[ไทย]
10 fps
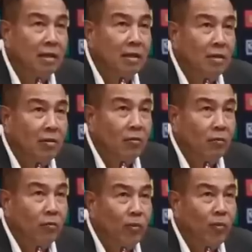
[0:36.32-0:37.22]
ยโอ้โหสมยศ
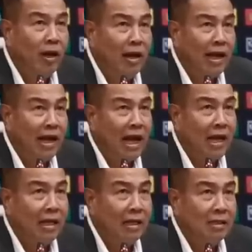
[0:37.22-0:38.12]
บริหารบอลห่วยจ
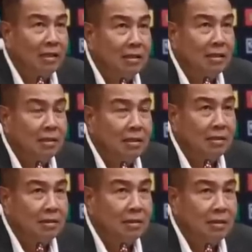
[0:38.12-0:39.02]
ริงๆนะครับ
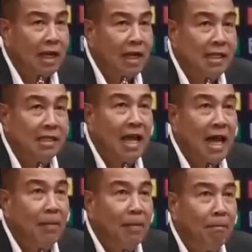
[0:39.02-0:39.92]
บอลไทยมี
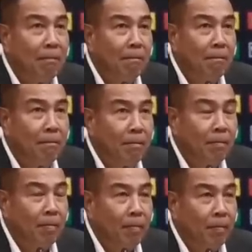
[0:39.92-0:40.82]
เรื่องชกต่อยกับเขาไป
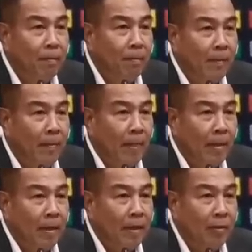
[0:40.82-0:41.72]
ทั่ว ส
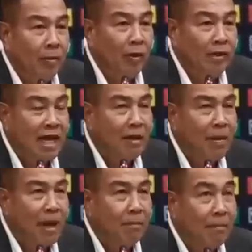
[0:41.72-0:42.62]
มยศออกเถอะ
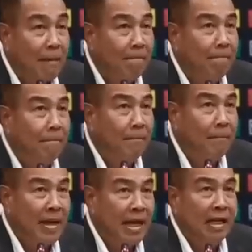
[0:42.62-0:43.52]
แล้
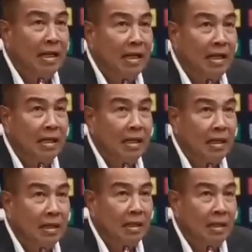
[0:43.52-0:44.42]
วคุณสมยศก็ประ
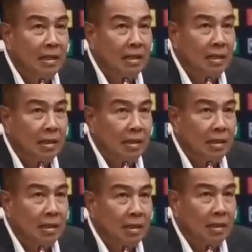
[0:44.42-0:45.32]
กาศนะครับลาอ
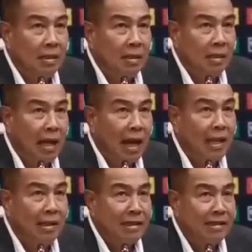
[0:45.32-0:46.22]
อกเผยแพร่ข้อค
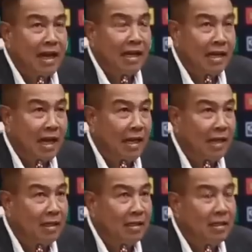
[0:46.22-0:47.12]
วามลงบนเพจสมา
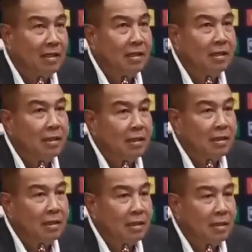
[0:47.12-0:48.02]
คมฟุตบอลไทยว่า
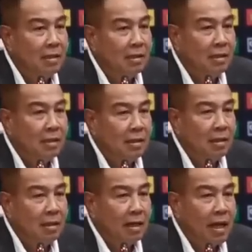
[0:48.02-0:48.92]
ออกตามคำสั่ง
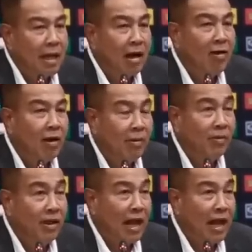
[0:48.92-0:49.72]
พลเอกประวิตยเลย